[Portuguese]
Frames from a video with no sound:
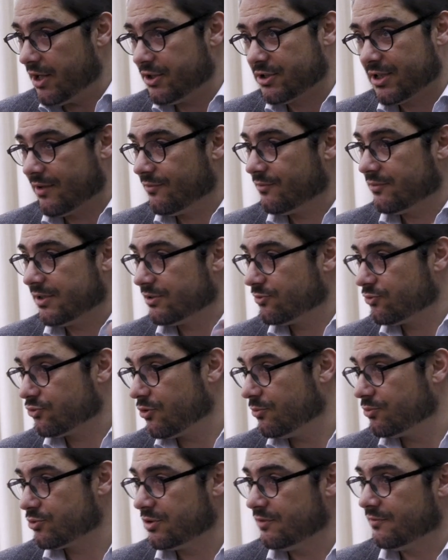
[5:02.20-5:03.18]
aí estavam, quer dizer, os
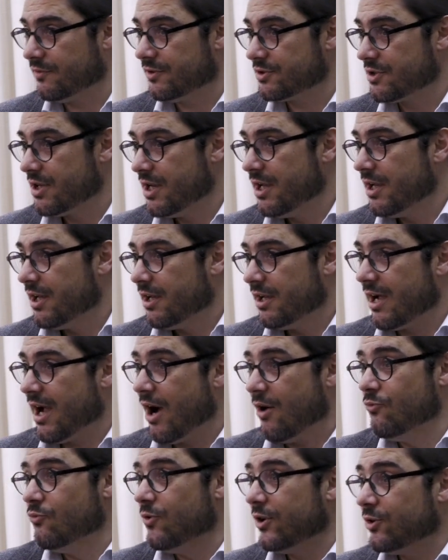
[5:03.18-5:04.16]
combustíveis,
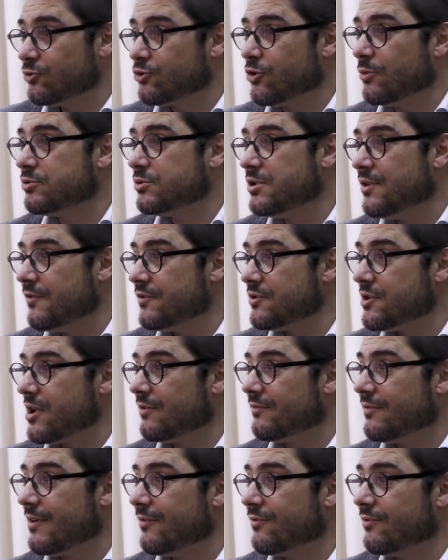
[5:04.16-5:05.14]
há um ano os combustíveis já
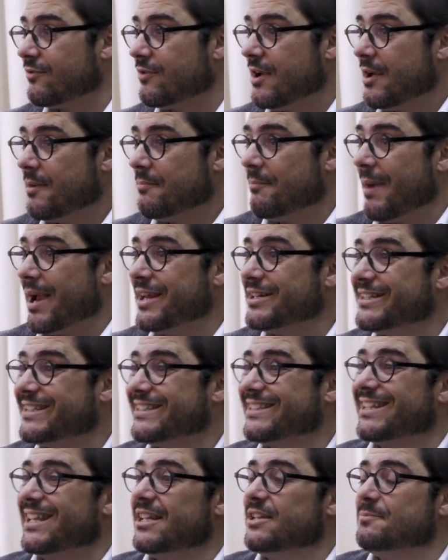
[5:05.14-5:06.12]
levavam mais de
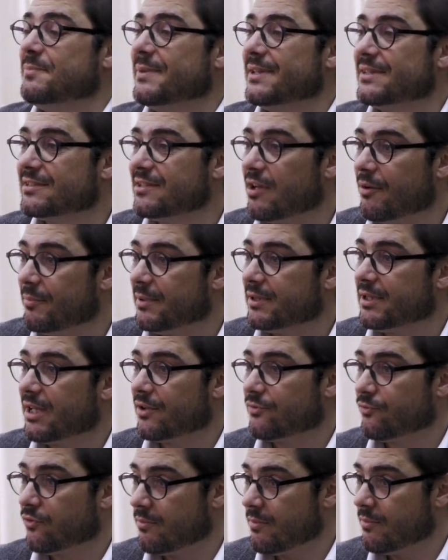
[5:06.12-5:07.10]
seis meses a aumentar
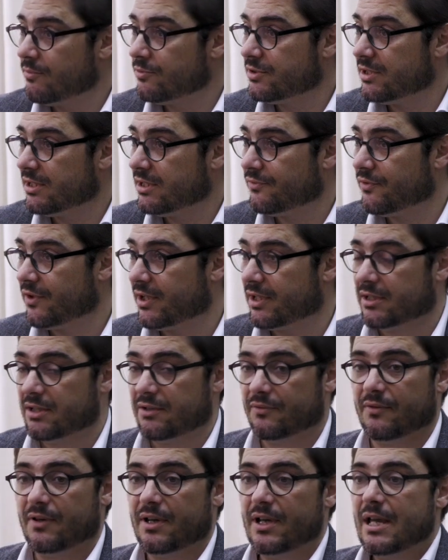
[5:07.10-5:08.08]
de forma muito
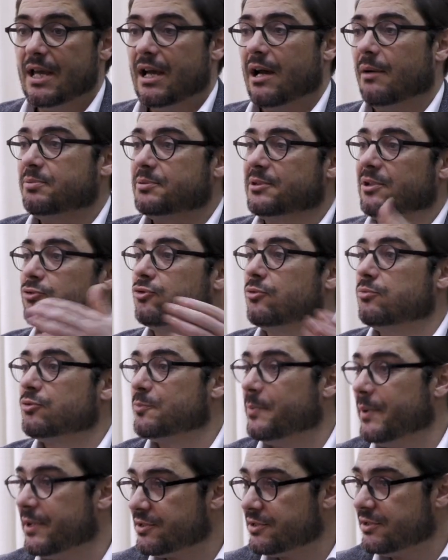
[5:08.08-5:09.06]
significativa. A pressão sobre os
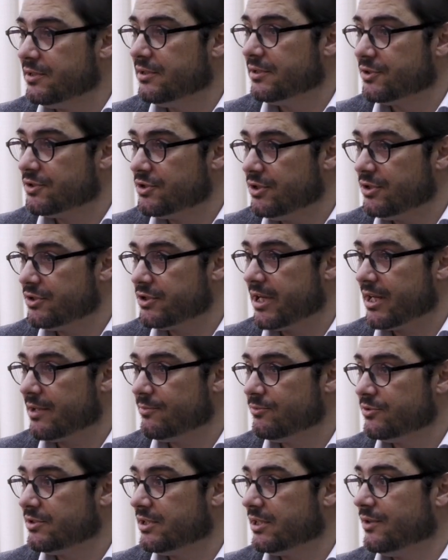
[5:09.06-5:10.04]
preços de energia já era
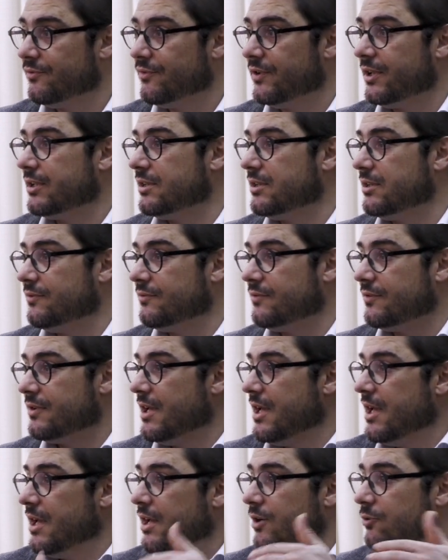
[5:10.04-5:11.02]
muito significativa.
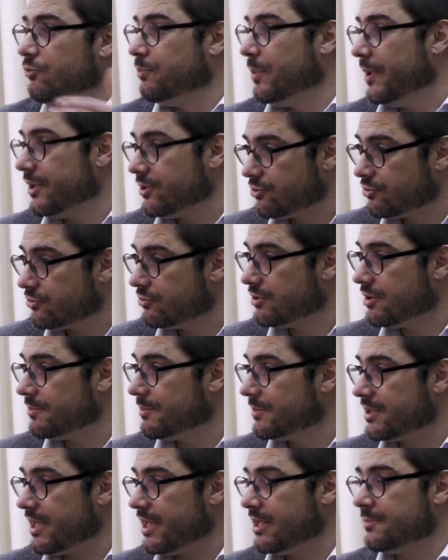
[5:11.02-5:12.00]
O preço das
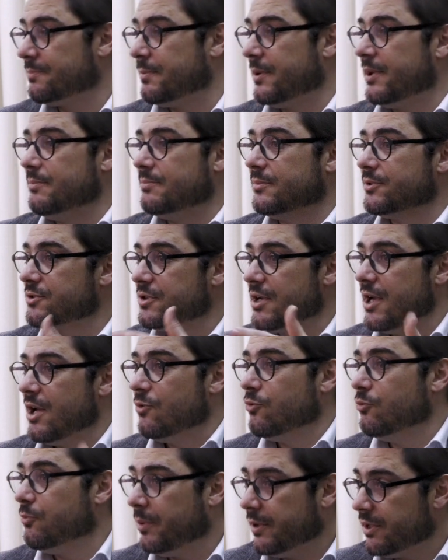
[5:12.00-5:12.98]
matérias-primas,
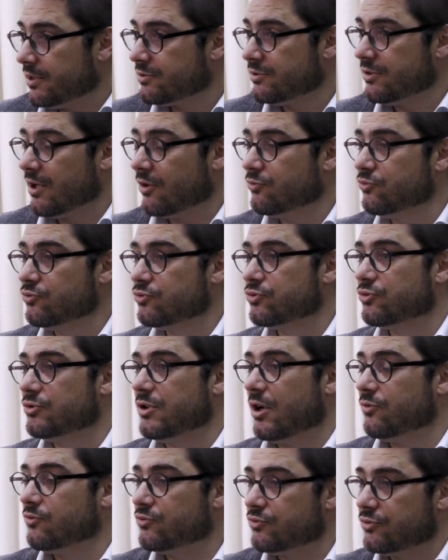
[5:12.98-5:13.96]
o preço de alguns, de
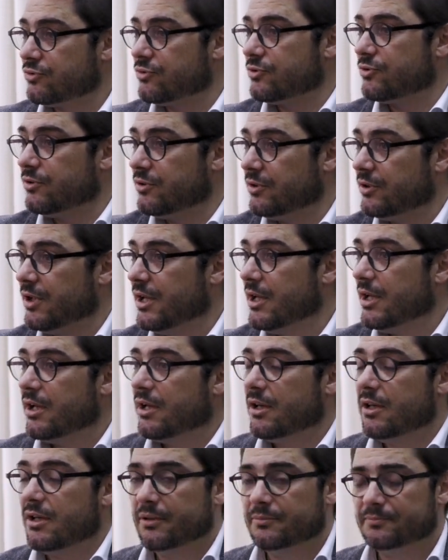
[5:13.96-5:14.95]
alguns uh,
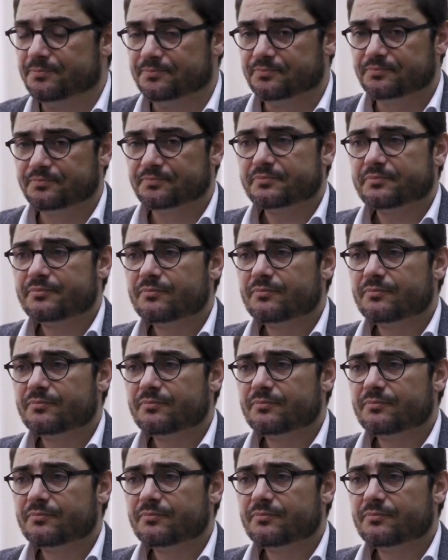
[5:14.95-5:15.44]
eh, um, ehm,